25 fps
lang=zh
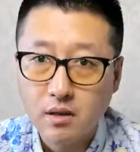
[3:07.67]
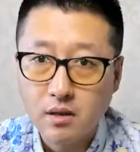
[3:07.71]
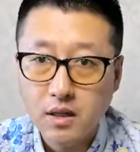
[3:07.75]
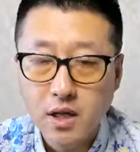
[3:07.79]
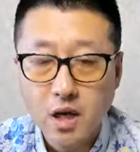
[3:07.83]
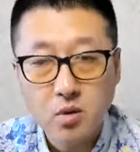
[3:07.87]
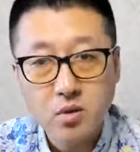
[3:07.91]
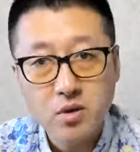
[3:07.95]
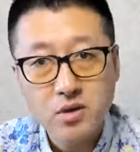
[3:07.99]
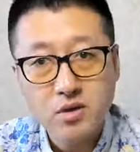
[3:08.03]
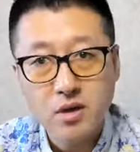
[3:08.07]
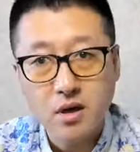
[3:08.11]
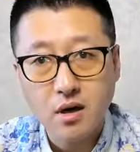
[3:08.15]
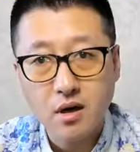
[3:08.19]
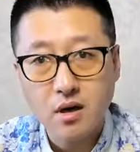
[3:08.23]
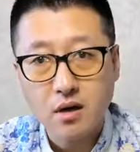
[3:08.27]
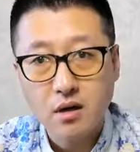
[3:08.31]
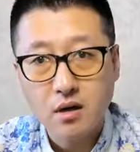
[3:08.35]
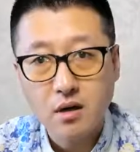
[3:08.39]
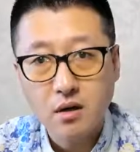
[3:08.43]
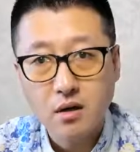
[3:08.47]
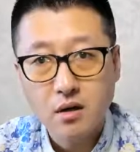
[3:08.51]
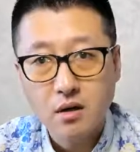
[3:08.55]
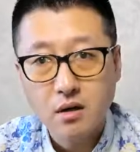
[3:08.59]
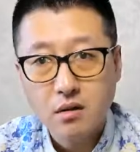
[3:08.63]
他给我讲了，
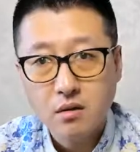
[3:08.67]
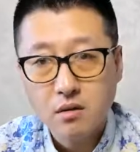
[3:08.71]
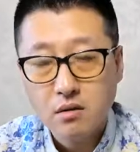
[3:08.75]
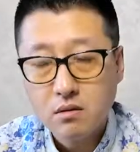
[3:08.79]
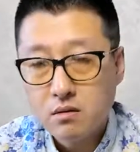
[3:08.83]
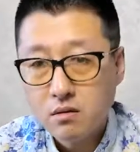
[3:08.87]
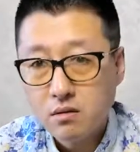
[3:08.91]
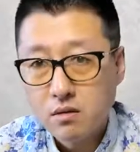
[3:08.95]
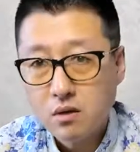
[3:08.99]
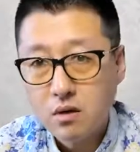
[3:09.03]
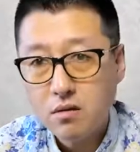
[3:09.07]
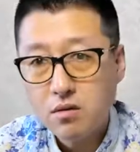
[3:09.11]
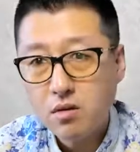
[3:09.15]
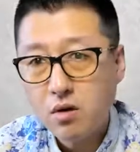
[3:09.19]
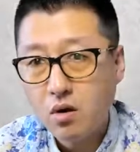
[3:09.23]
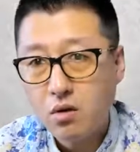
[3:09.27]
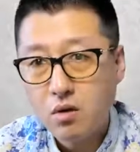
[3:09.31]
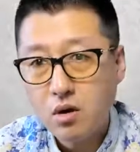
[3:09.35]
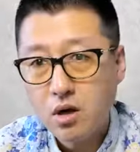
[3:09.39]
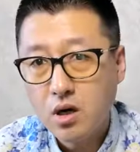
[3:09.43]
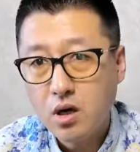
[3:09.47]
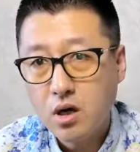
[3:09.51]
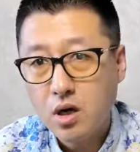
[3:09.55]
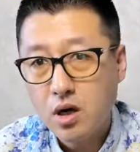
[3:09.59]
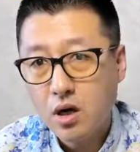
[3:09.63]
他说：“红
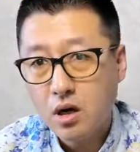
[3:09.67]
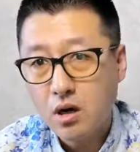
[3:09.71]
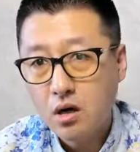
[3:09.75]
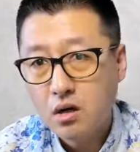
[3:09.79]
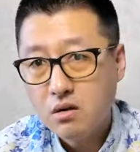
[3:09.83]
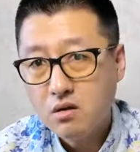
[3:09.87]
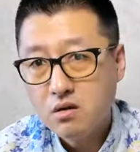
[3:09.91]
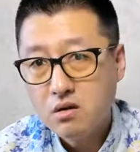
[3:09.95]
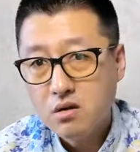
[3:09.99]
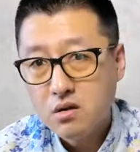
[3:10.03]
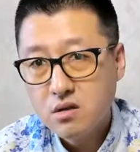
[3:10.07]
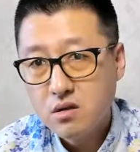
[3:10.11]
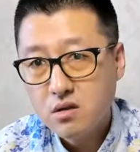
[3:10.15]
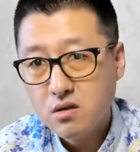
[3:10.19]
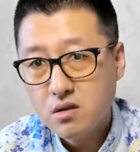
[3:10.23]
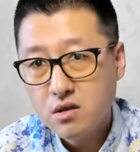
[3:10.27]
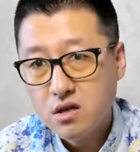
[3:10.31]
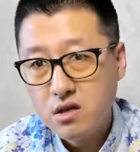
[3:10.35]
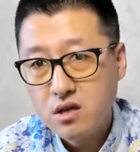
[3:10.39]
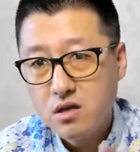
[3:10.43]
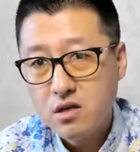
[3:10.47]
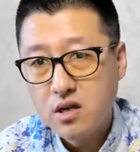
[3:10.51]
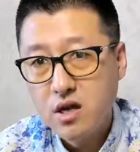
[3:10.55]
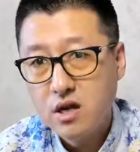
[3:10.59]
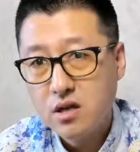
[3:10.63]
客，
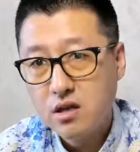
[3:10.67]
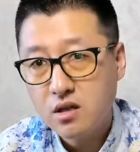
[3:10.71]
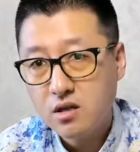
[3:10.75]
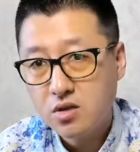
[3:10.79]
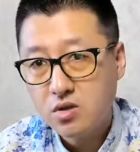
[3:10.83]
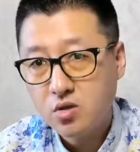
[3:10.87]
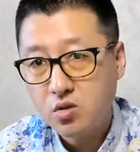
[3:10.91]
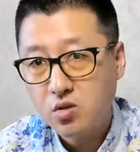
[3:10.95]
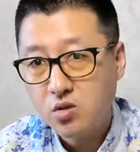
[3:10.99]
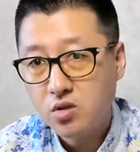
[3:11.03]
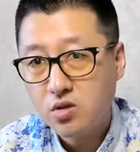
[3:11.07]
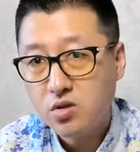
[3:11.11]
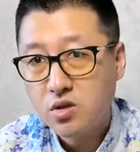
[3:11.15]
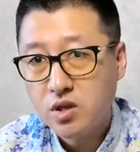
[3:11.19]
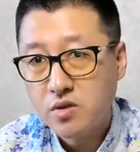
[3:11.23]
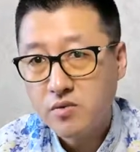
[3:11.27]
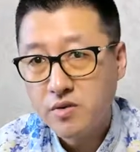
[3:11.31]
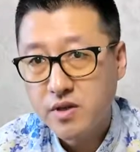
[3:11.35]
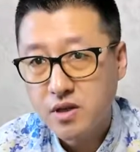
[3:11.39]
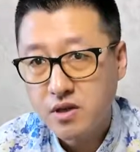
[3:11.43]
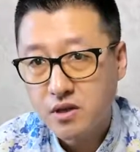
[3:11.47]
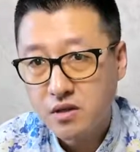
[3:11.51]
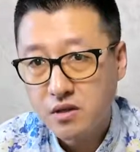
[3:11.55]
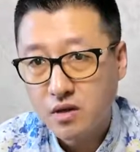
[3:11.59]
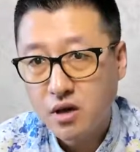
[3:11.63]
第一天的时候我就认
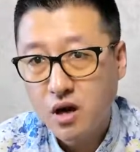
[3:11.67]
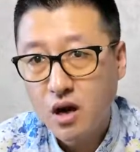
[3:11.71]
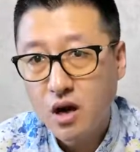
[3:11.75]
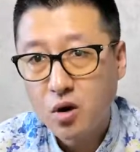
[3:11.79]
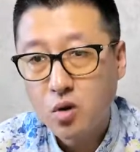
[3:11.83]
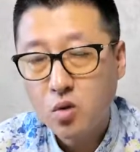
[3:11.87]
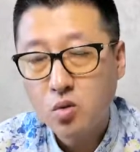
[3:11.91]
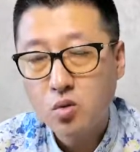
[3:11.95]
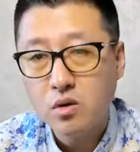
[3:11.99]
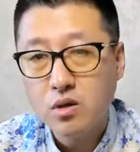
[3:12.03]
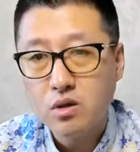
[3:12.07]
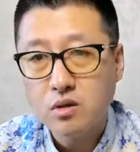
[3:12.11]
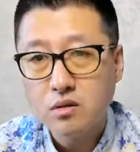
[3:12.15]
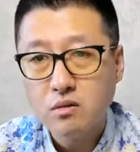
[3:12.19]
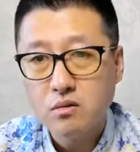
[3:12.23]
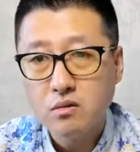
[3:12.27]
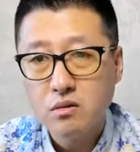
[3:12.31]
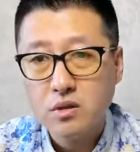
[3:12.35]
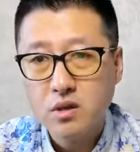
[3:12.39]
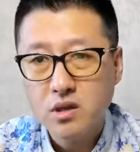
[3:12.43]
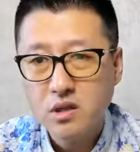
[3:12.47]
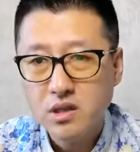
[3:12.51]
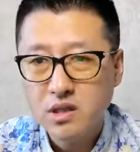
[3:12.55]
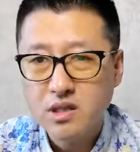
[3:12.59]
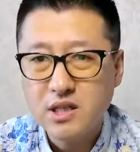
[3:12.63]
为你是个二货，
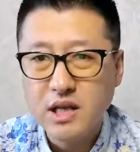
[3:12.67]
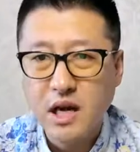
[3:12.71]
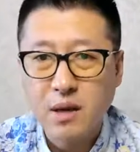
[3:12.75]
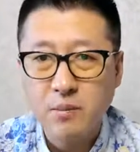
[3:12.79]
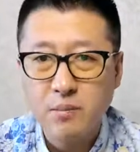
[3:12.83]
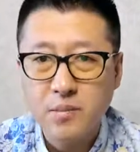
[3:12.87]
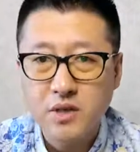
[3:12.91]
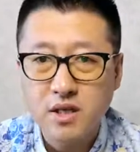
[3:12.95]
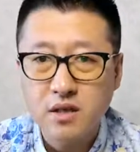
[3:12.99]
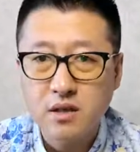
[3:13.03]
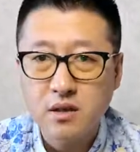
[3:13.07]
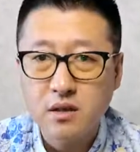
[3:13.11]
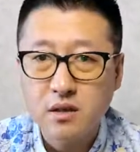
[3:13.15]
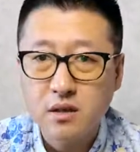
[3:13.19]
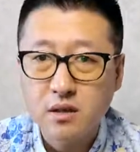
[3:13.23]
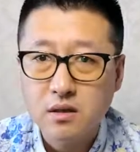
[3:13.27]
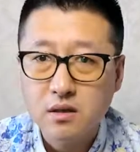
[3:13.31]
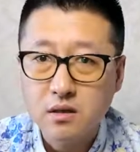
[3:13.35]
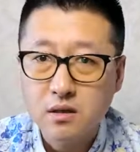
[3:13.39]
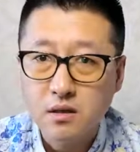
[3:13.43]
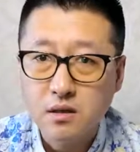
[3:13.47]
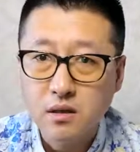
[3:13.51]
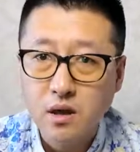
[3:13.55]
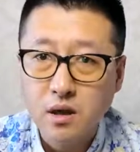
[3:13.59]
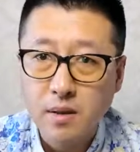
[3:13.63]
一个傻逼，
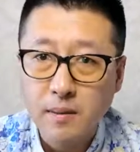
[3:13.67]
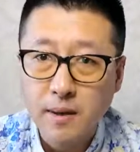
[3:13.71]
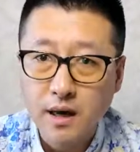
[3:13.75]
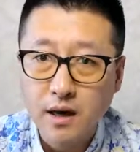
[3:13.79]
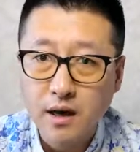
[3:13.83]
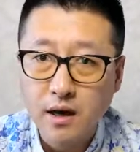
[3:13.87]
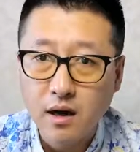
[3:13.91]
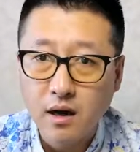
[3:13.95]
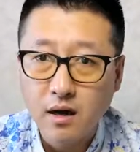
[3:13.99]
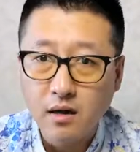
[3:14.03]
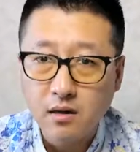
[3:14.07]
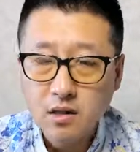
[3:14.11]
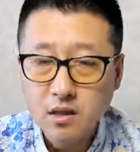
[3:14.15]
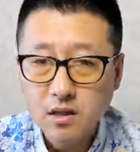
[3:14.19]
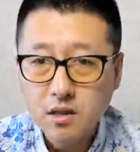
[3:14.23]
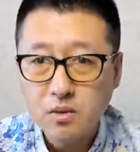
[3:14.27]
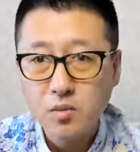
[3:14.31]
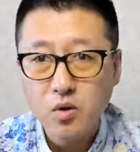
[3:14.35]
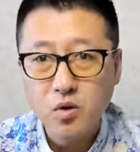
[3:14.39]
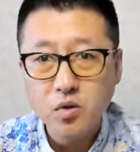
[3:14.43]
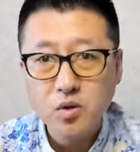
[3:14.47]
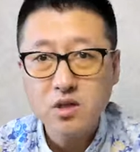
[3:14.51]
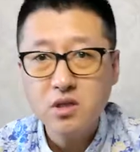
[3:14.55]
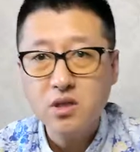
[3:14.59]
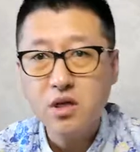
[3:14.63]
你知道吧？哈，你怎
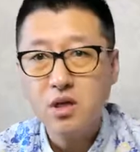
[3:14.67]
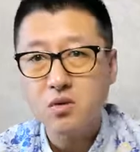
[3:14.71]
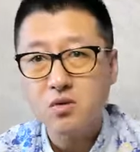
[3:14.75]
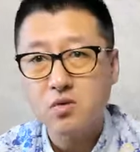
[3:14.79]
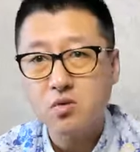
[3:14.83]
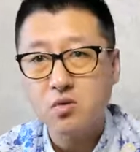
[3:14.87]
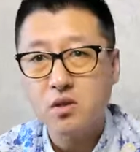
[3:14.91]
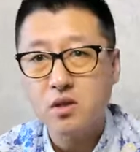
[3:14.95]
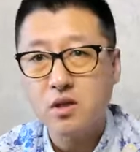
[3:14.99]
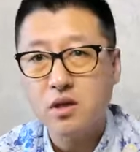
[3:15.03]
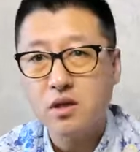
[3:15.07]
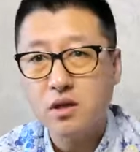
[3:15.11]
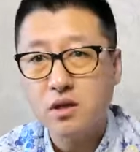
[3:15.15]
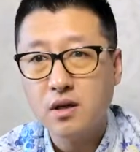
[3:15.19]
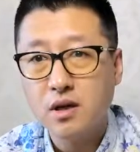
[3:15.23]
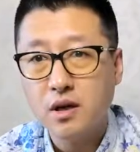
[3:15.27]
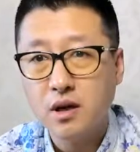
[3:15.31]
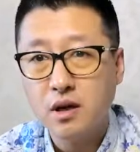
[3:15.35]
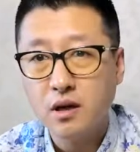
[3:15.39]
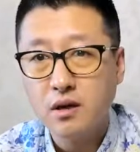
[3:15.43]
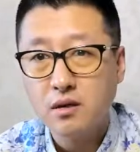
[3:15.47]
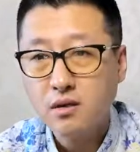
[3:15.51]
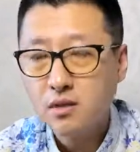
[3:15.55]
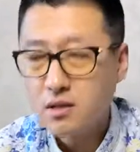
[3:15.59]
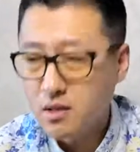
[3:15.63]
么会这样做呢？
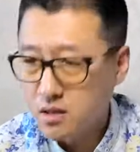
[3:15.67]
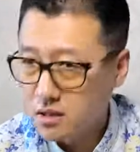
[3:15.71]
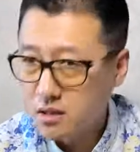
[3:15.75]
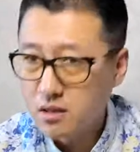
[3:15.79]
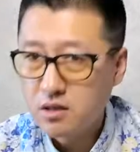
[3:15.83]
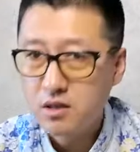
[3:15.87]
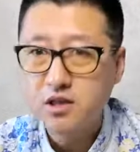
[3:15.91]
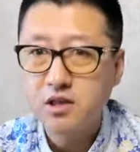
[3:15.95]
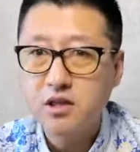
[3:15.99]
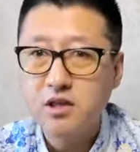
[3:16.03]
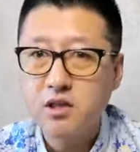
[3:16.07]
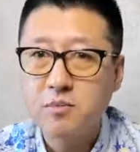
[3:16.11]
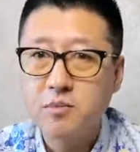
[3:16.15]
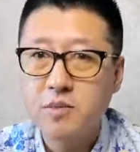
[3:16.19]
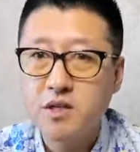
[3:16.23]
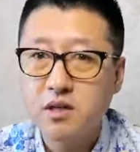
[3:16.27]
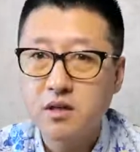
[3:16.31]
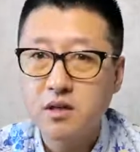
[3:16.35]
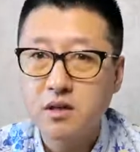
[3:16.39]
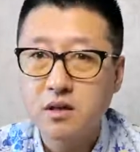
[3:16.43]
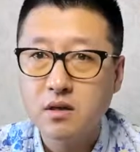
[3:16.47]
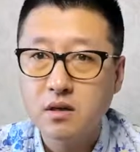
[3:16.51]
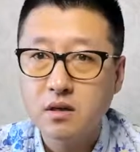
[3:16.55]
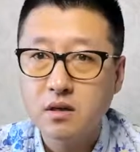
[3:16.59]
啊，这一定是精神病了。